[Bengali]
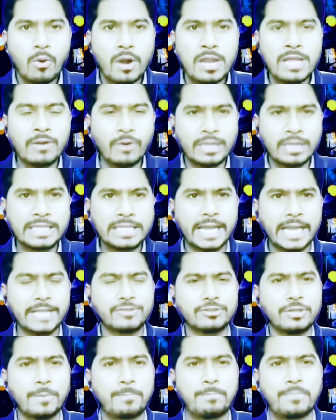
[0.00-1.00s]
অলিগলি থেকে
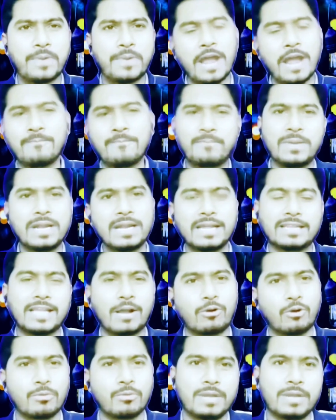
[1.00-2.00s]
যদি বিএনপির
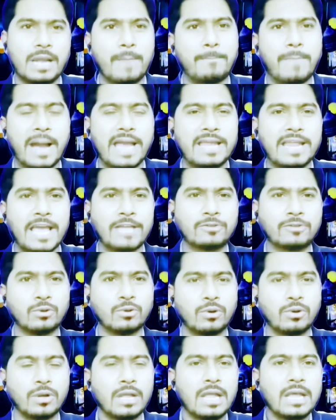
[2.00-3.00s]
নেতাকর্মীরা বাইরেই তো